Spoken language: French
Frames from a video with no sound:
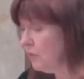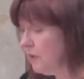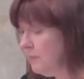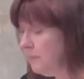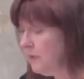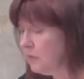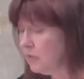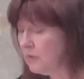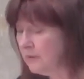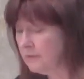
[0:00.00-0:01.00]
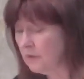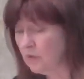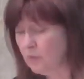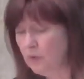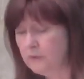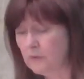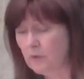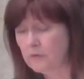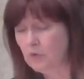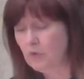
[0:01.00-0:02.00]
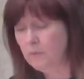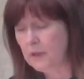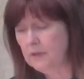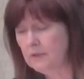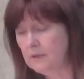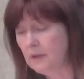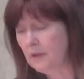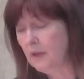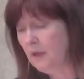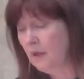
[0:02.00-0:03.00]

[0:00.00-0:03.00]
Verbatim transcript: limite au désir de puissance de l'humanité,